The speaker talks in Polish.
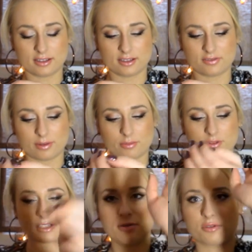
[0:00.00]
dwa było
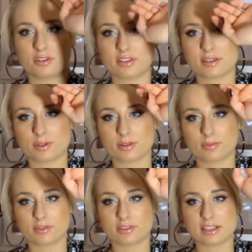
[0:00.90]
za luźno, więc oplotam
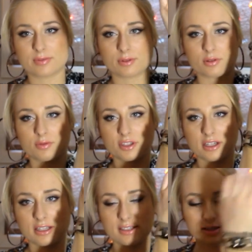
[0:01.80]
go w ten sposób trzy
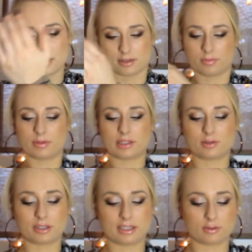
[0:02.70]
razy. Jeszcze
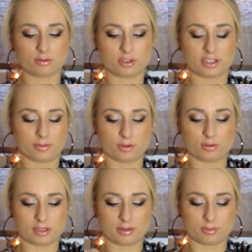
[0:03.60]
popracuję nad ułożeniem go
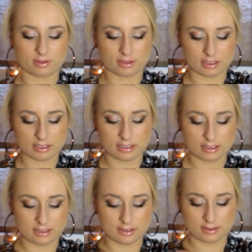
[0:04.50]
tutaj, bo
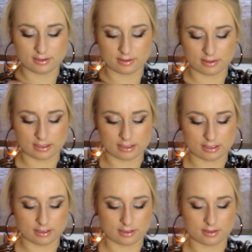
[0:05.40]

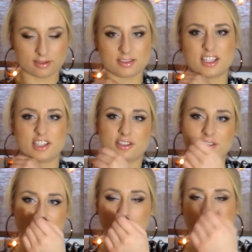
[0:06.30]
jest ciężko
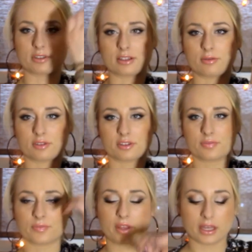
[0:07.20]
samemu go założyć.
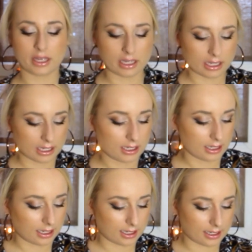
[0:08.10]

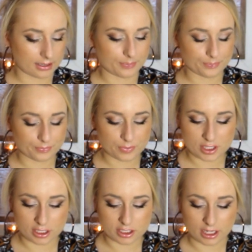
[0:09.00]
Um, co
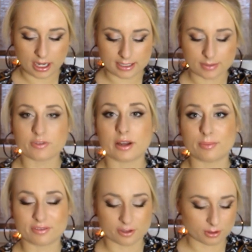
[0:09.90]
jeszcze? Aha,
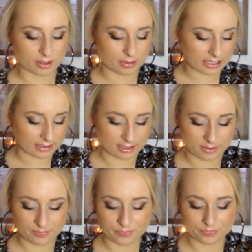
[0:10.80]
zamówiłam w końcu te baletki,
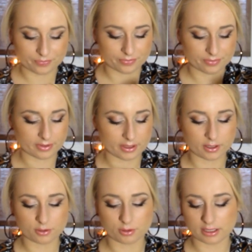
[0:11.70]

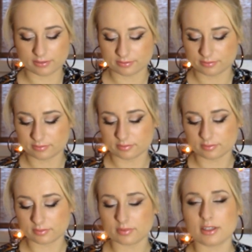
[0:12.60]
które
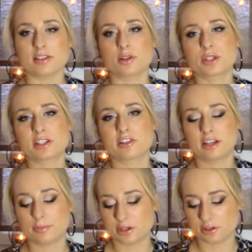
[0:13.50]
są przecenione
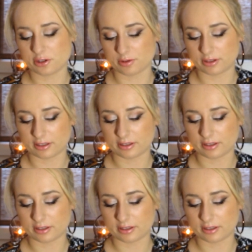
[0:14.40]
na 50 zł.